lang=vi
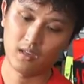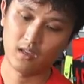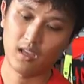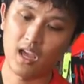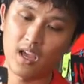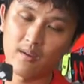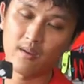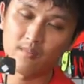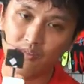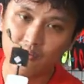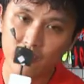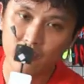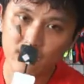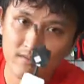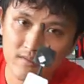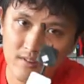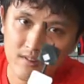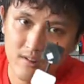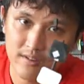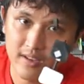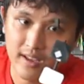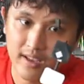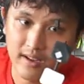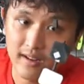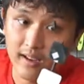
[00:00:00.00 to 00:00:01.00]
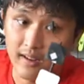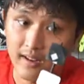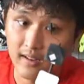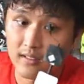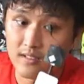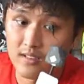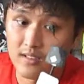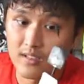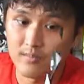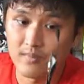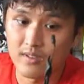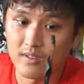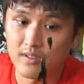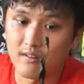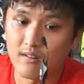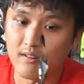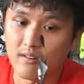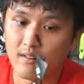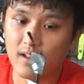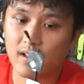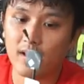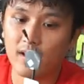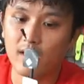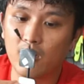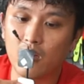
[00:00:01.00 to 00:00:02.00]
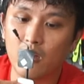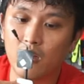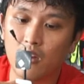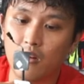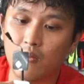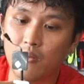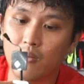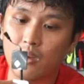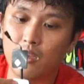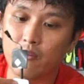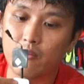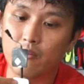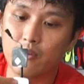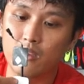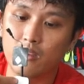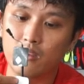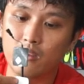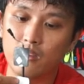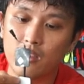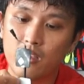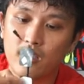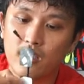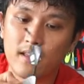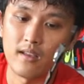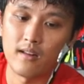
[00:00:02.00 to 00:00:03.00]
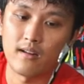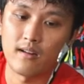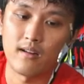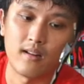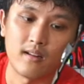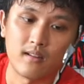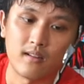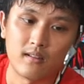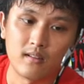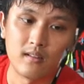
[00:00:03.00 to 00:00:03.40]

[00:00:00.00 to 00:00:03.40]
hai miếng velcro dán hẳn lên trên micro này lột hai miếng che ra